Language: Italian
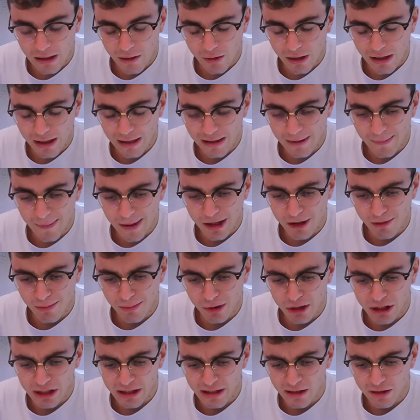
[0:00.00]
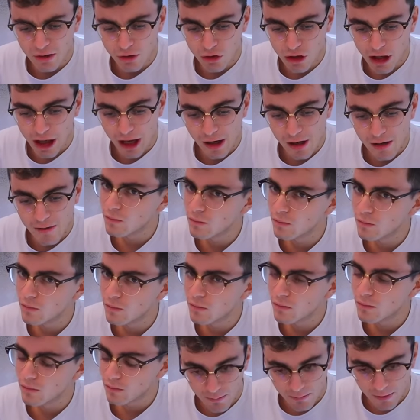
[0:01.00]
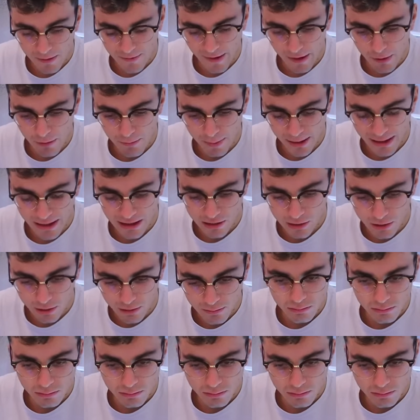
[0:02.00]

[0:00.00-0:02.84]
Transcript: che orientamento politico sei? Purtroppo. Mi fai un panino?